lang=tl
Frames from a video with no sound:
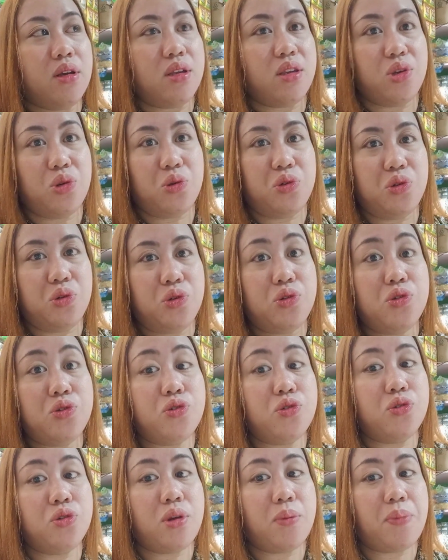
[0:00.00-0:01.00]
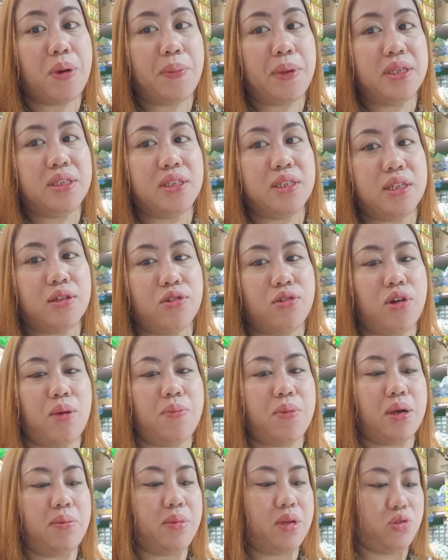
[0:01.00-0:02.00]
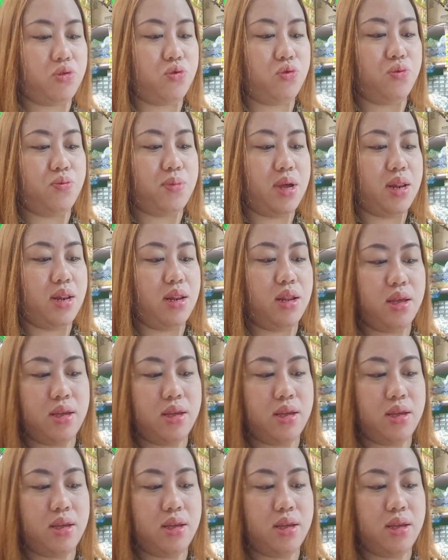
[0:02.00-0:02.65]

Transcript: Yun, yun yung napapansin ko kapag matumal.